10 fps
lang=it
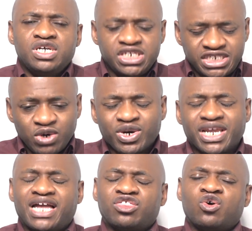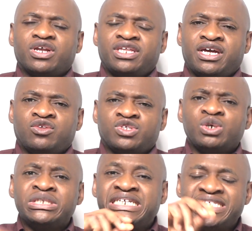C'è un creatore dietro, c'è un
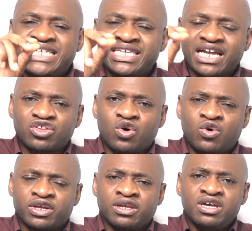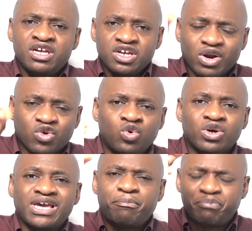disegnatore, qualcuno che
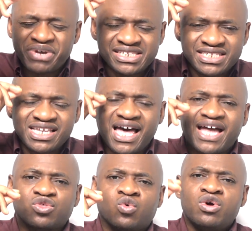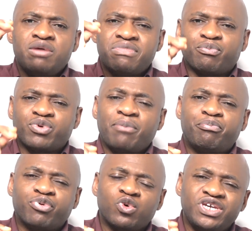ha pensato, che ha
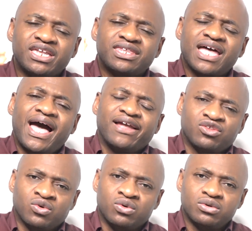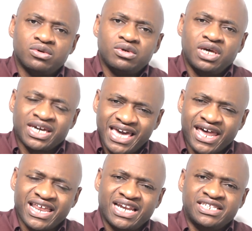proiettato e che ha
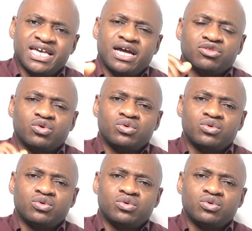realizzato.